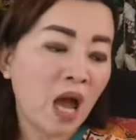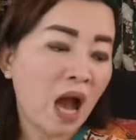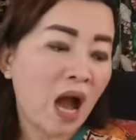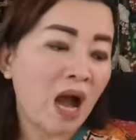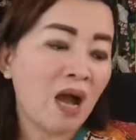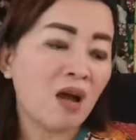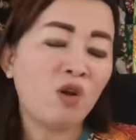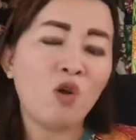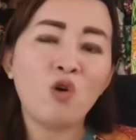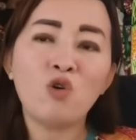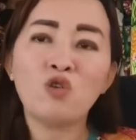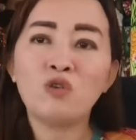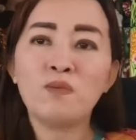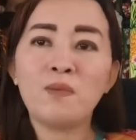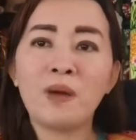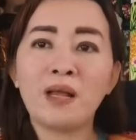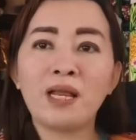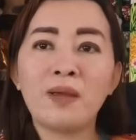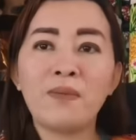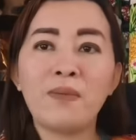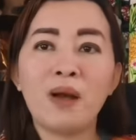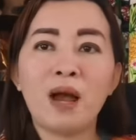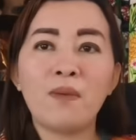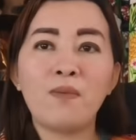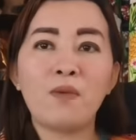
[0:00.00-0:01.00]
Ang
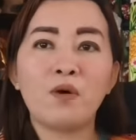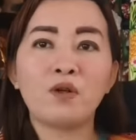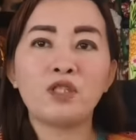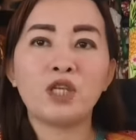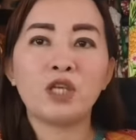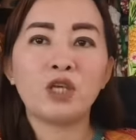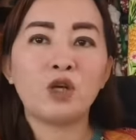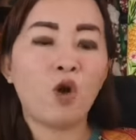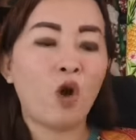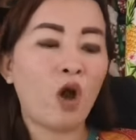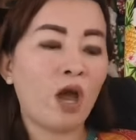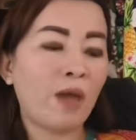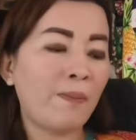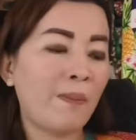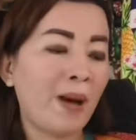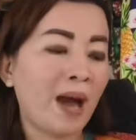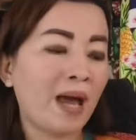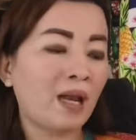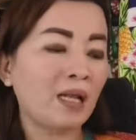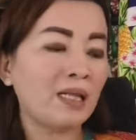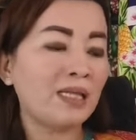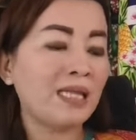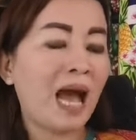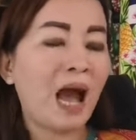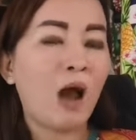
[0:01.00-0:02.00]
rosemary mga bossing ko ay
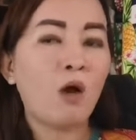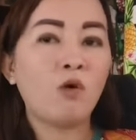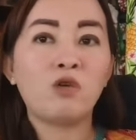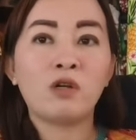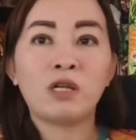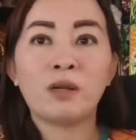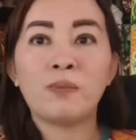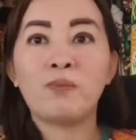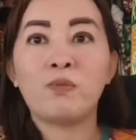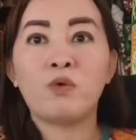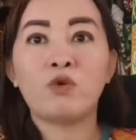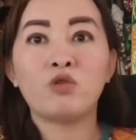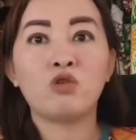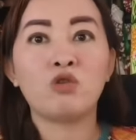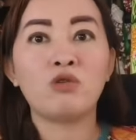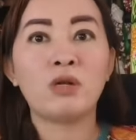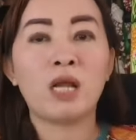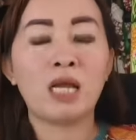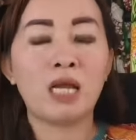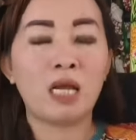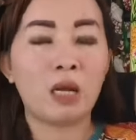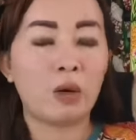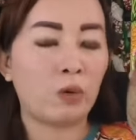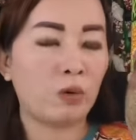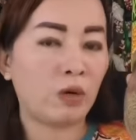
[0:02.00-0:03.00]
parang dahon rin po
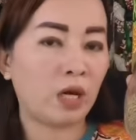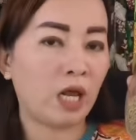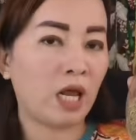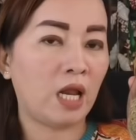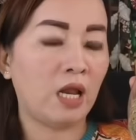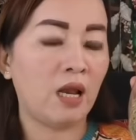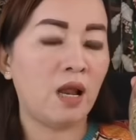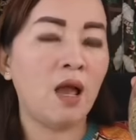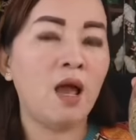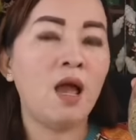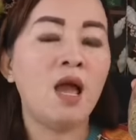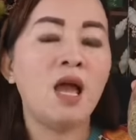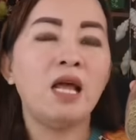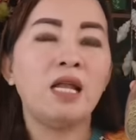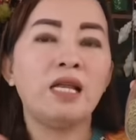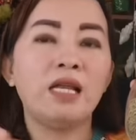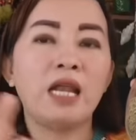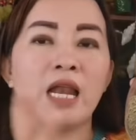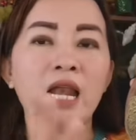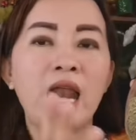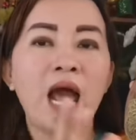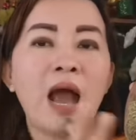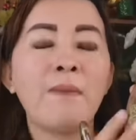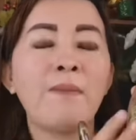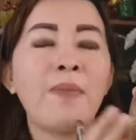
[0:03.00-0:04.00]
ng laurel
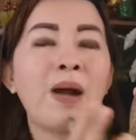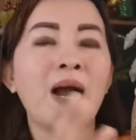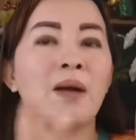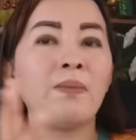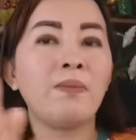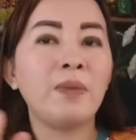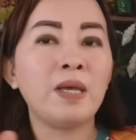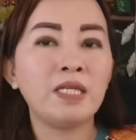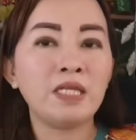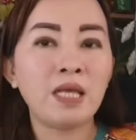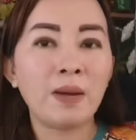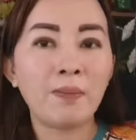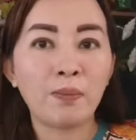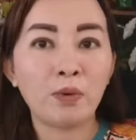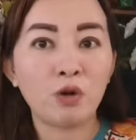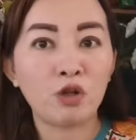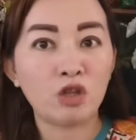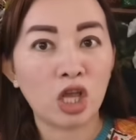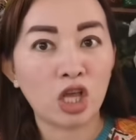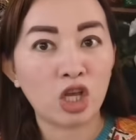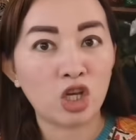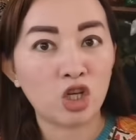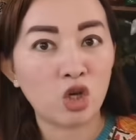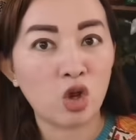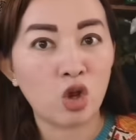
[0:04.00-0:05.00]
na napakabisang
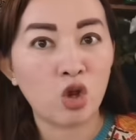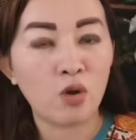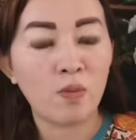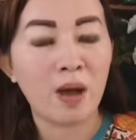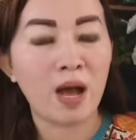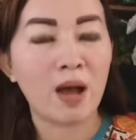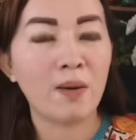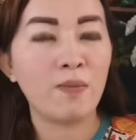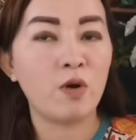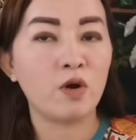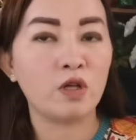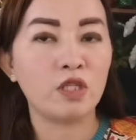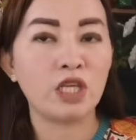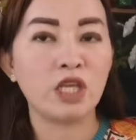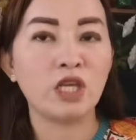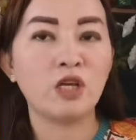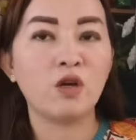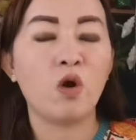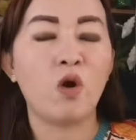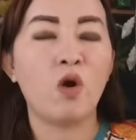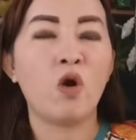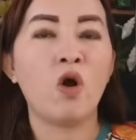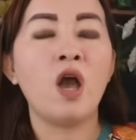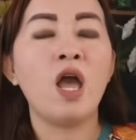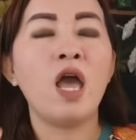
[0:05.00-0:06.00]
proteksyon mga bossing
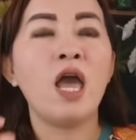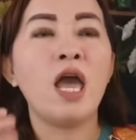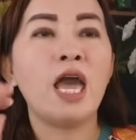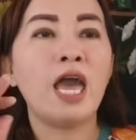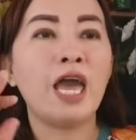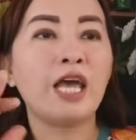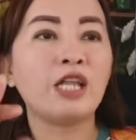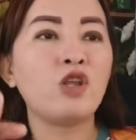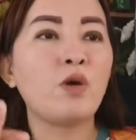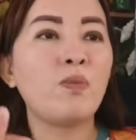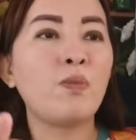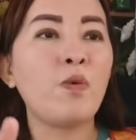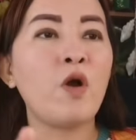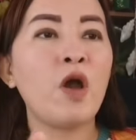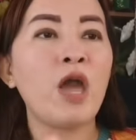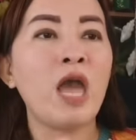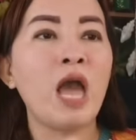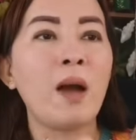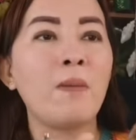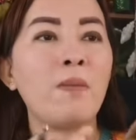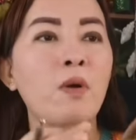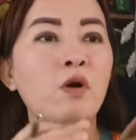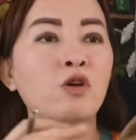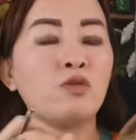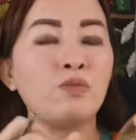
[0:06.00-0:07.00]
ko. Ito po ay
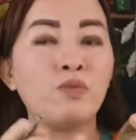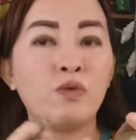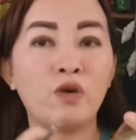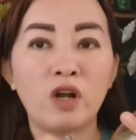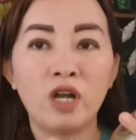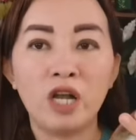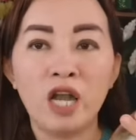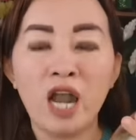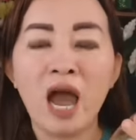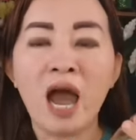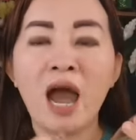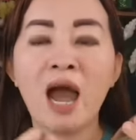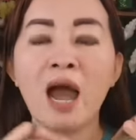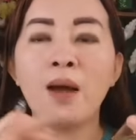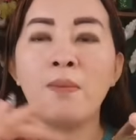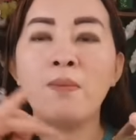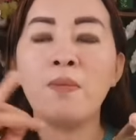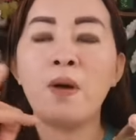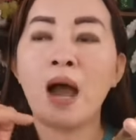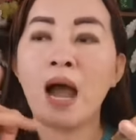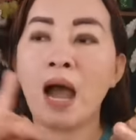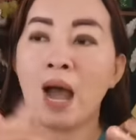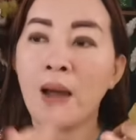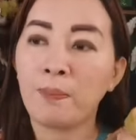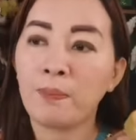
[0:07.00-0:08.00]
about for
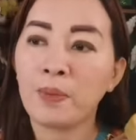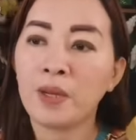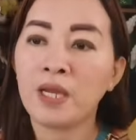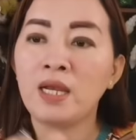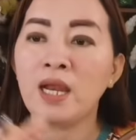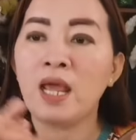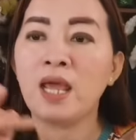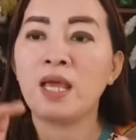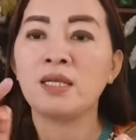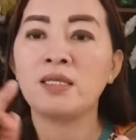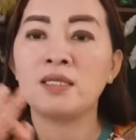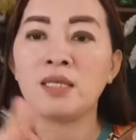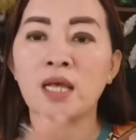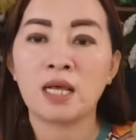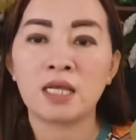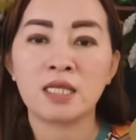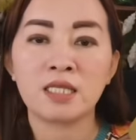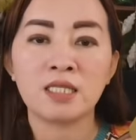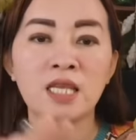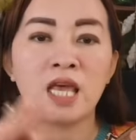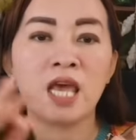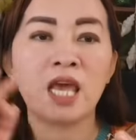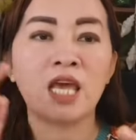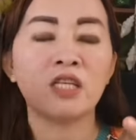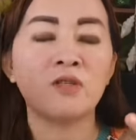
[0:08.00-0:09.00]
love, happiness,
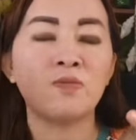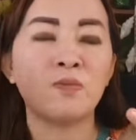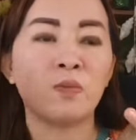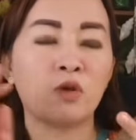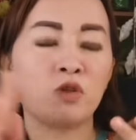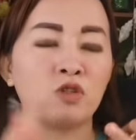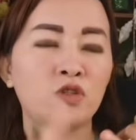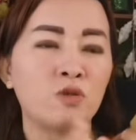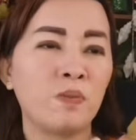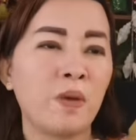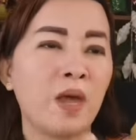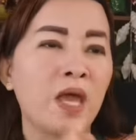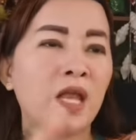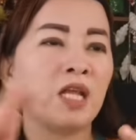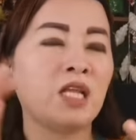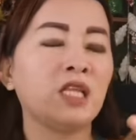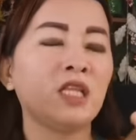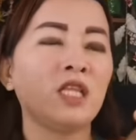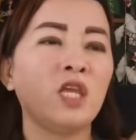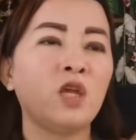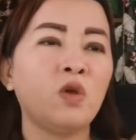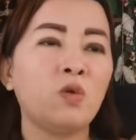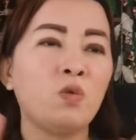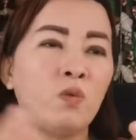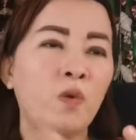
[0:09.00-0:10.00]
success,
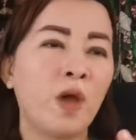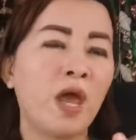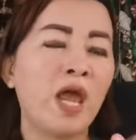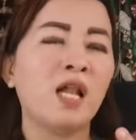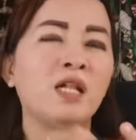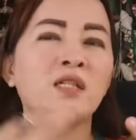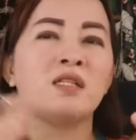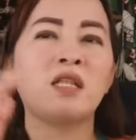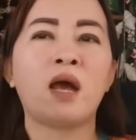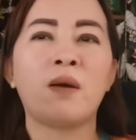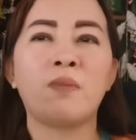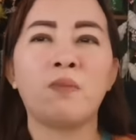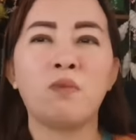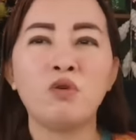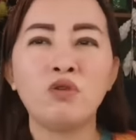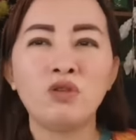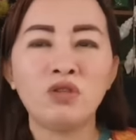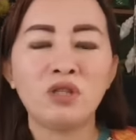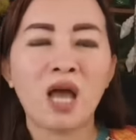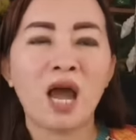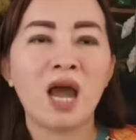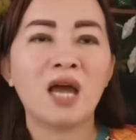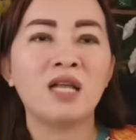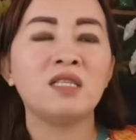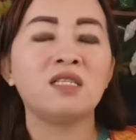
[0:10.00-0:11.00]
prosperity, wealth,
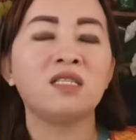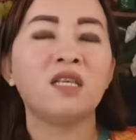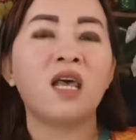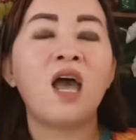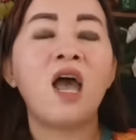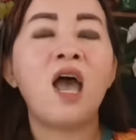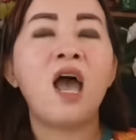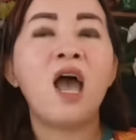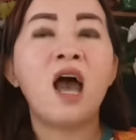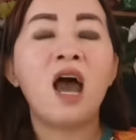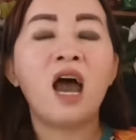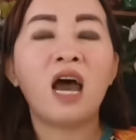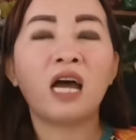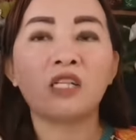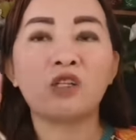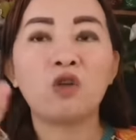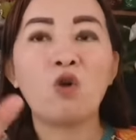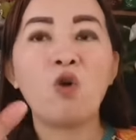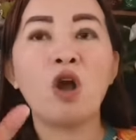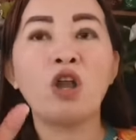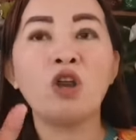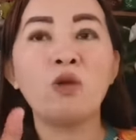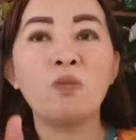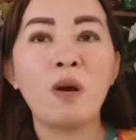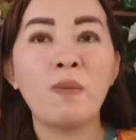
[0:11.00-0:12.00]
abundance at
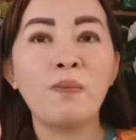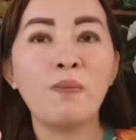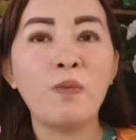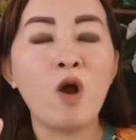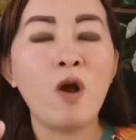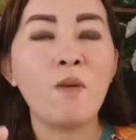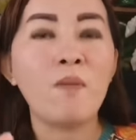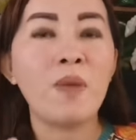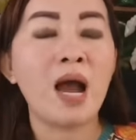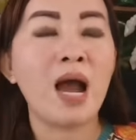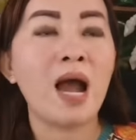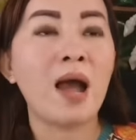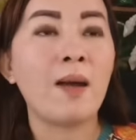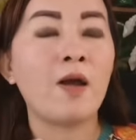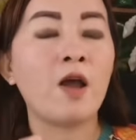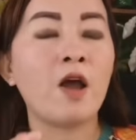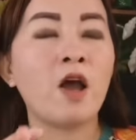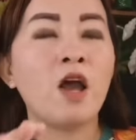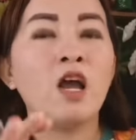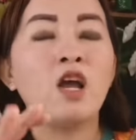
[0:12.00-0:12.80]
kung ano man po ang mga